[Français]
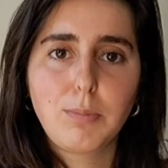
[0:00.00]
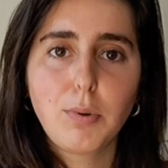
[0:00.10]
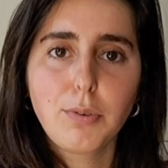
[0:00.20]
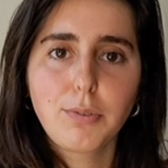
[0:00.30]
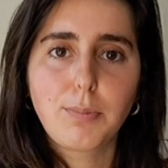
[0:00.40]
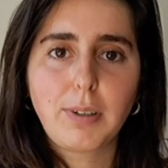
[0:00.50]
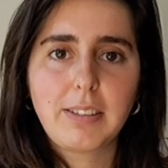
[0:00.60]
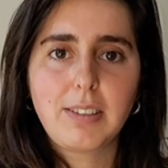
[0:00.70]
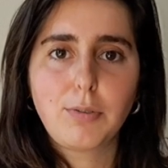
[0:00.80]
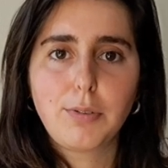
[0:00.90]
de bourse pour
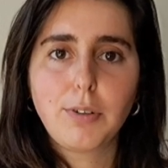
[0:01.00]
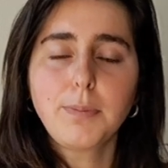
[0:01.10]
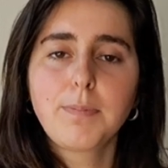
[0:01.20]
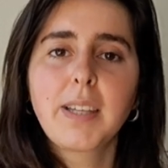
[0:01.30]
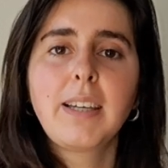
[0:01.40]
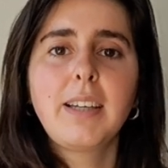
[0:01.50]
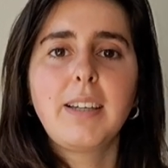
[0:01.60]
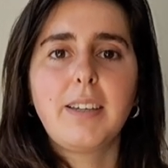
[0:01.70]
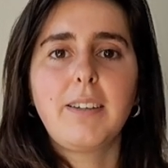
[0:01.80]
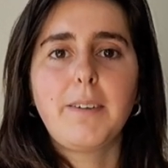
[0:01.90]
les étudiants
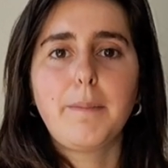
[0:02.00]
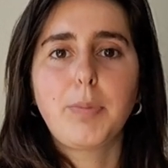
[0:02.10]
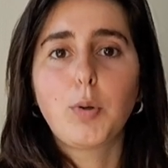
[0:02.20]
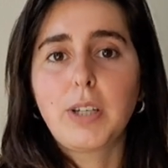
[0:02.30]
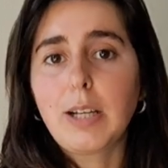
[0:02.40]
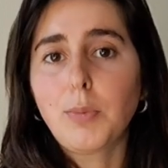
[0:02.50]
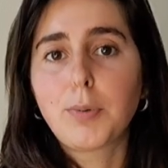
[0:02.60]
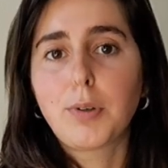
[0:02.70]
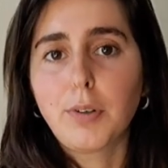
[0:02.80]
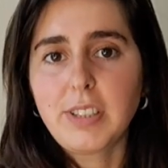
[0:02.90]
euh, auxquelles on
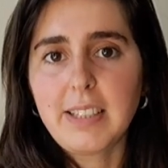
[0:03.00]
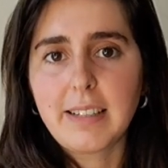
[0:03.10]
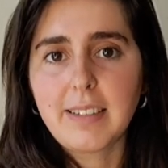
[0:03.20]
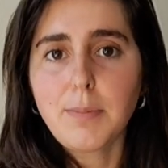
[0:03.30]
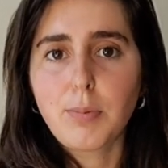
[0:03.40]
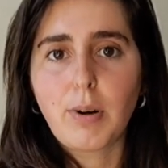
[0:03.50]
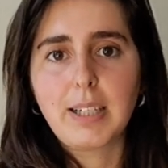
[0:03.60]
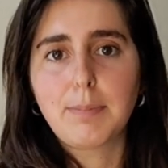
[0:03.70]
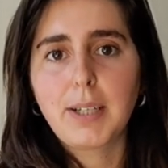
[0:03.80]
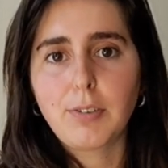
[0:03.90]
peut candidater pour
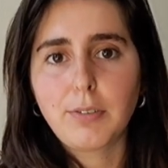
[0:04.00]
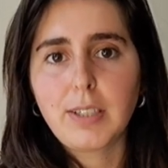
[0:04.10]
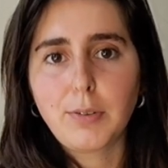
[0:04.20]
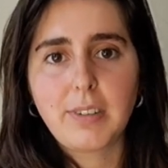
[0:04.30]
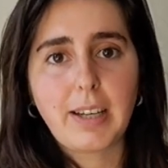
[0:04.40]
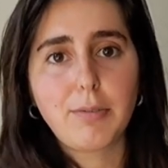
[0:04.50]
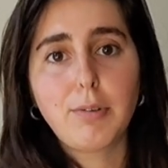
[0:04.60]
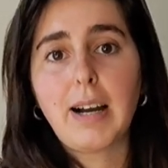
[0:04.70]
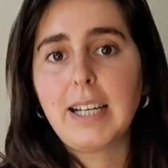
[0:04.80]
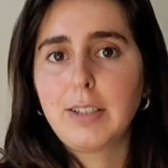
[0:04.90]
aller présenter nos
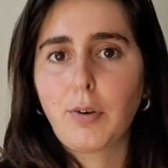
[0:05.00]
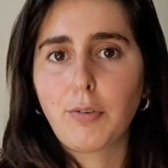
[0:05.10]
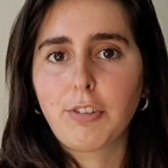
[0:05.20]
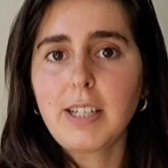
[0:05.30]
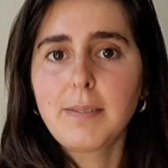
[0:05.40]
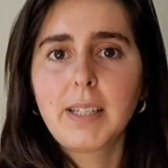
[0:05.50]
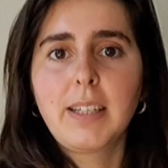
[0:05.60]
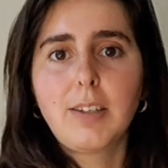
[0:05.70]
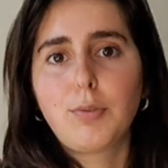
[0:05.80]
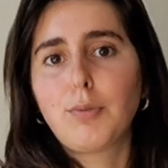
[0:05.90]
travaux à l'étranger
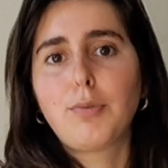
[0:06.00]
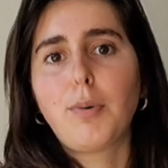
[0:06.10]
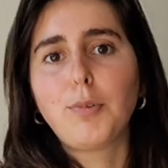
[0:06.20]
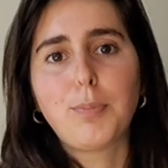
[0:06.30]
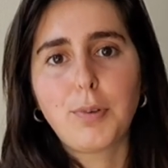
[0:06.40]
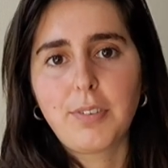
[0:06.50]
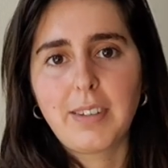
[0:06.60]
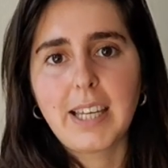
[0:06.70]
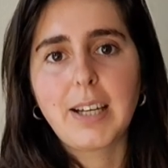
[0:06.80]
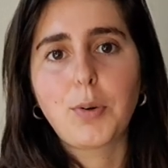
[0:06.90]
sous forme de
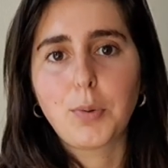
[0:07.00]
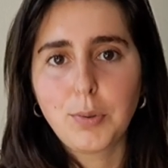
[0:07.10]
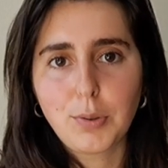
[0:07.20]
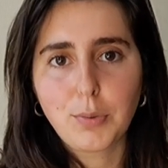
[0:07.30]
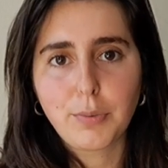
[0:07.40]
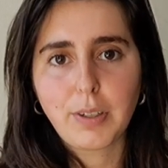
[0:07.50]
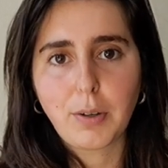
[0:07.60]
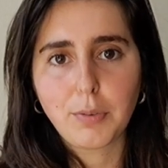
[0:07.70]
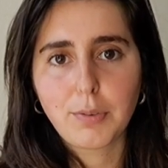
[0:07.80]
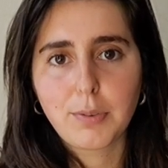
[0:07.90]
posters ou de
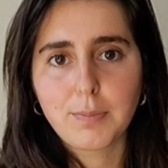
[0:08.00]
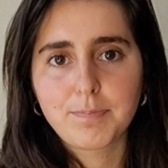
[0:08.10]
conférences.